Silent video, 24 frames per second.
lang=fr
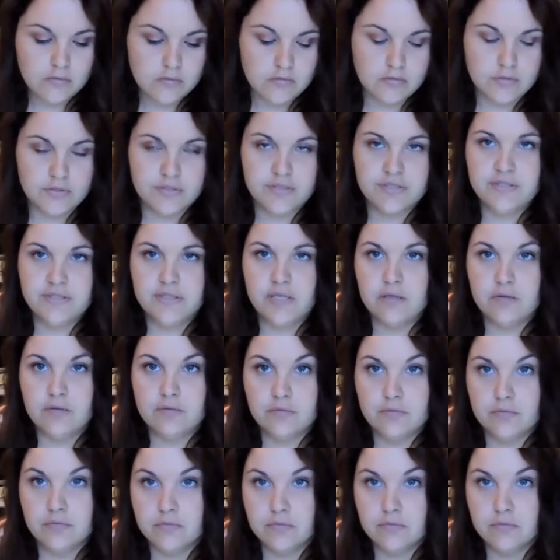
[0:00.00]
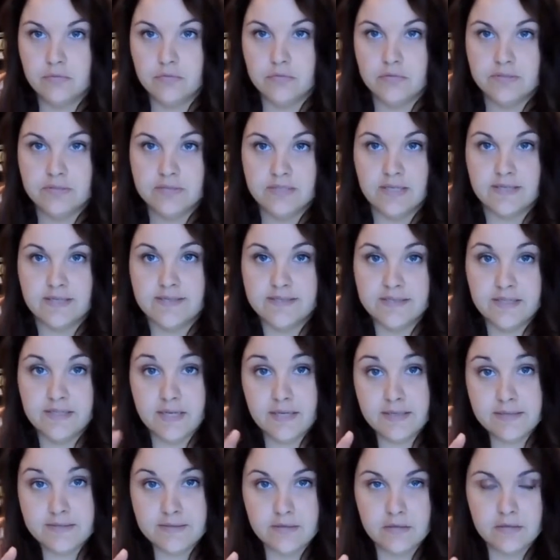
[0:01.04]
j'essaye de... C'est assez
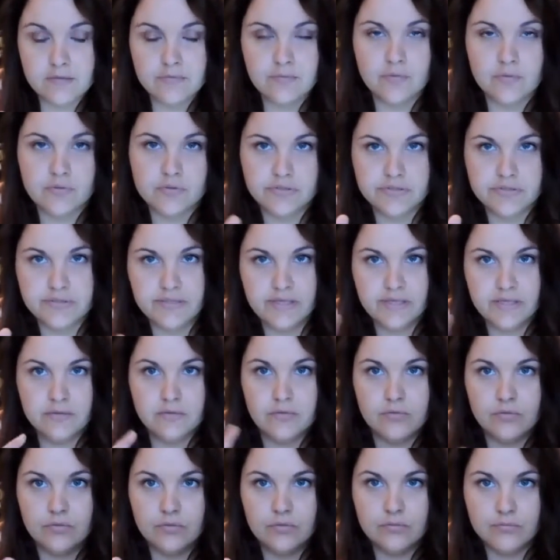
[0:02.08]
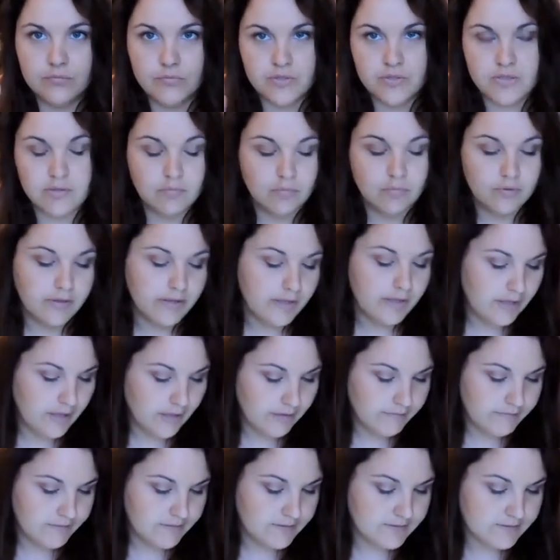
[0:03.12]
récent, donc j'essaye de me débrouiller
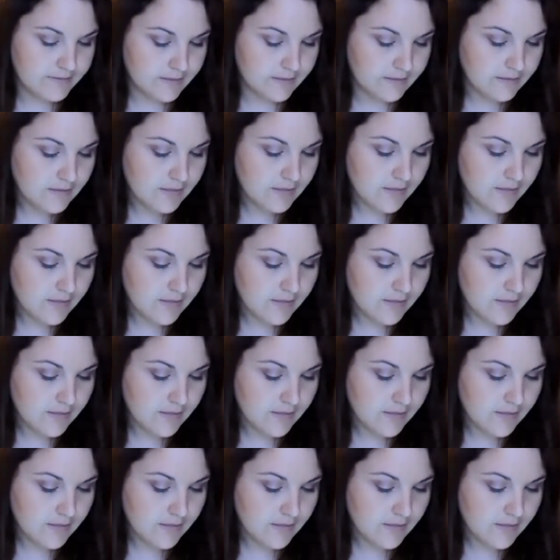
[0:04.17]
avec ça.